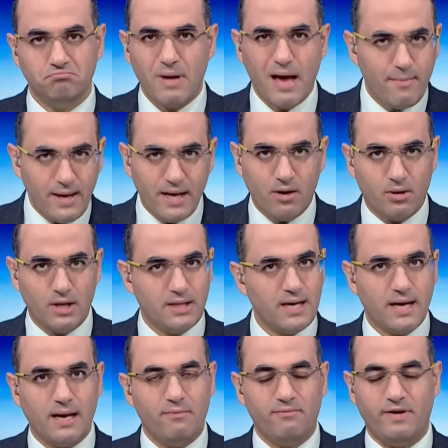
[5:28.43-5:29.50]
بامانه والله
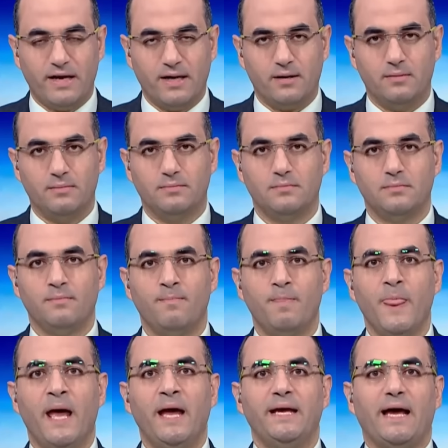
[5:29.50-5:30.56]
ده كلام فارغ
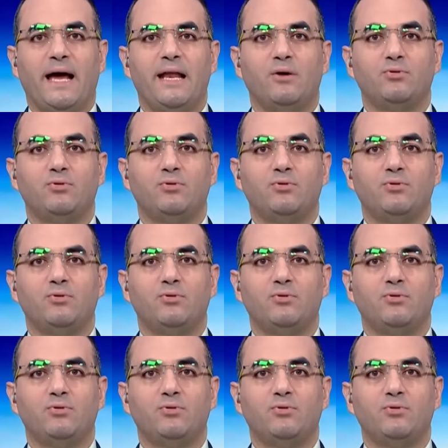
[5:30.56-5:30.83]
يعني